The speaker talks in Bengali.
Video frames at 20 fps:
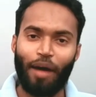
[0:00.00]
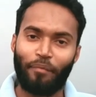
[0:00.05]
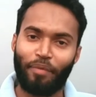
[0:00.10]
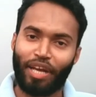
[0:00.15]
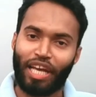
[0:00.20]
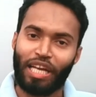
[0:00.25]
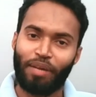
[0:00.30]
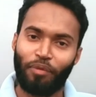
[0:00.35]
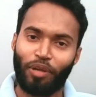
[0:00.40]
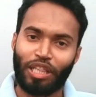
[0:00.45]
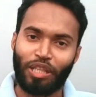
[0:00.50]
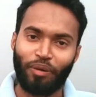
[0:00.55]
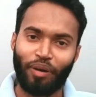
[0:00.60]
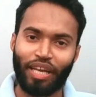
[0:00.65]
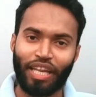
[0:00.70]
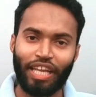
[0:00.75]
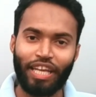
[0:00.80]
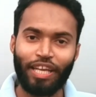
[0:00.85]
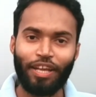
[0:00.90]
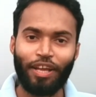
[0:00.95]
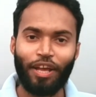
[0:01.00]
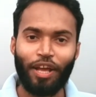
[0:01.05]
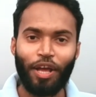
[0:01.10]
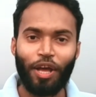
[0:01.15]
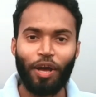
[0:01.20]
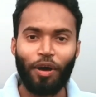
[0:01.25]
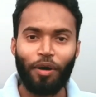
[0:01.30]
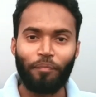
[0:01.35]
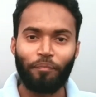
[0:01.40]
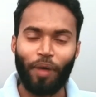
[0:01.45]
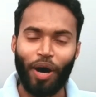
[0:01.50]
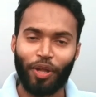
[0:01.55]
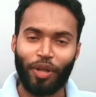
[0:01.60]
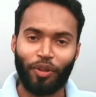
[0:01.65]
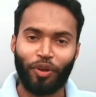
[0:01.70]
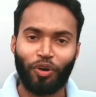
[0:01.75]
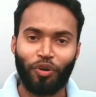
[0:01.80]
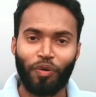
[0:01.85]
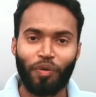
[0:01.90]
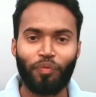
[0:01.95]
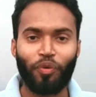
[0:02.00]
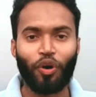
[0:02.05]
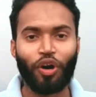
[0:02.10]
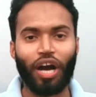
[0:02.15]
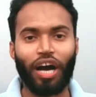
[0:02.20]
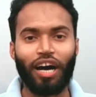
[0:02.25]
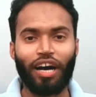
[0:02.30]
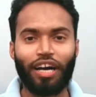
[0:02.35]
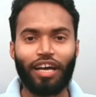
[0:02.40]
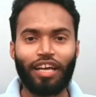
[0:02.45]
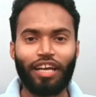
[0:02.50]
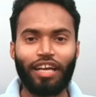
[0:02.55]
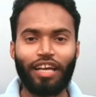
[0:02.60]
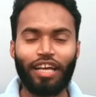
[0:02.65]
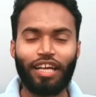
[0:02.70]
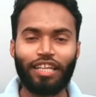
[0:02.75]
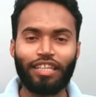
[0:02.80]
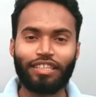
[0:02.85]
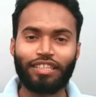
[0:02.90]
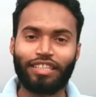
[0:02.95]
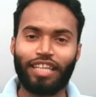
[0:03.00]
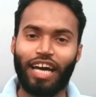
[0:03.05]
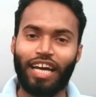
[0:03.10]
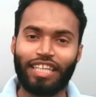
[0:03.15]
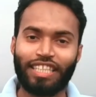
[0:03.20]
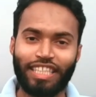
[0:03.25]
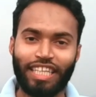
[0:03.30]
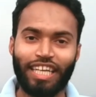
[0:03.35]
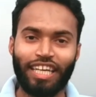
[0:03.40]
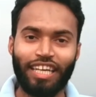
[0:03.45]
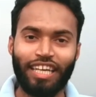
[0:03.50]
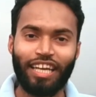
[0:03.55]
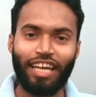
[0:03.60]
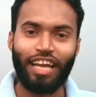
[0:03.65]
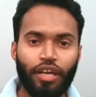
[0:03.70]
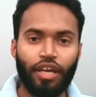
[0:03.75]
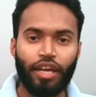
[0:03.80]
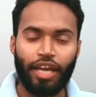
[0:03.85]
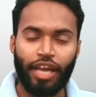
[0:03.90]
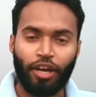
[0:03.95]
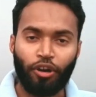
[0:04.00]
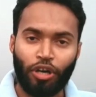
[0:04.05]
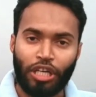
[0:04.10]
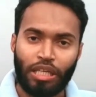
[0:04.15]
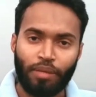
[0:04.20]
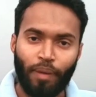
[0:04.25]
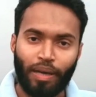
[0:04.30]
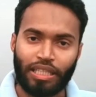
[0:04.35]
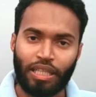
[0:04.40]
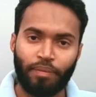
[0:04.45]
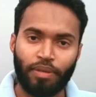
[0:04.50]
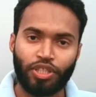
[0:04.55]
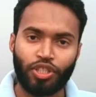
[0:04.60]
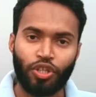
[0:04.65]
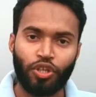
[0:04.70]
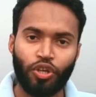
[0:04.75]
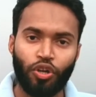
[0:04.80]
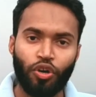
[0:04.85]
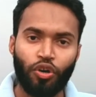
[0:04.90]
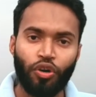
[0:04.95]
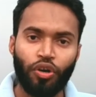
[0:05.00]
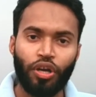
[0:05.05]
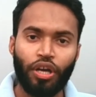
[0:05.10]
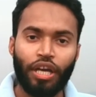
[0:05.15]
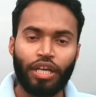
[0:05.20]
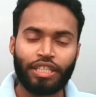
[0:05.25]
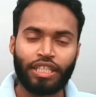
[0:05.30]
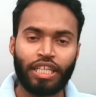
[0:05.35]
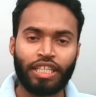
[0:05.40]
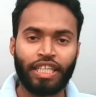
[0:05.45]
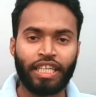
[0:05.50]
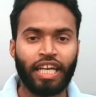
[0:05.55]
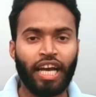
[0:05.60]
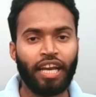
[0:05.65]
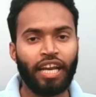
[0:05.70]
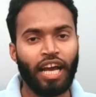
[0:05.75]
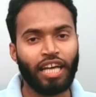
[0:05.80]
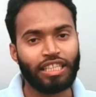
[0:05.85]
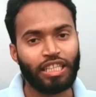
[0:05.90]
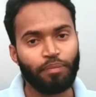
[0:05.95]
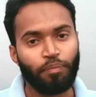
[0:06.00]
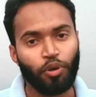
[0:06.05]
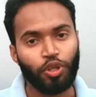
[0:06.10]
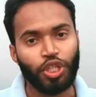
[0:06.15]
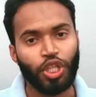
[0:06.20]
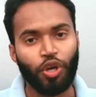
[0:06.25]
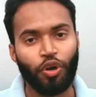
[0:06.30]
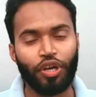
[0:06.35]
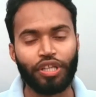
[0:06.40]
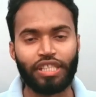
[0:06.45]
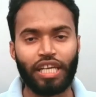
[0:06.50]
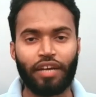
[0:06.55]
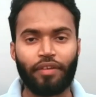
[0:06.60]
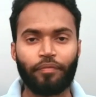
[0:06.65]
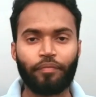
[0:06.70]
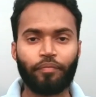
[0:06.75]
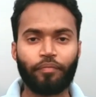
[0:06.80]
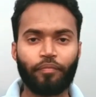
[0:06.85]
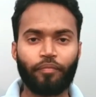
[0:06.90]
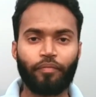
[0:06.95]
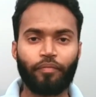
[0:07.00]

আমরা এখানে বলতে পারি বানর খুবই বোকা তাই সে একটা কটা বাদামের জন্য সে শিকারের হাতে বন্দী হয়ে যায়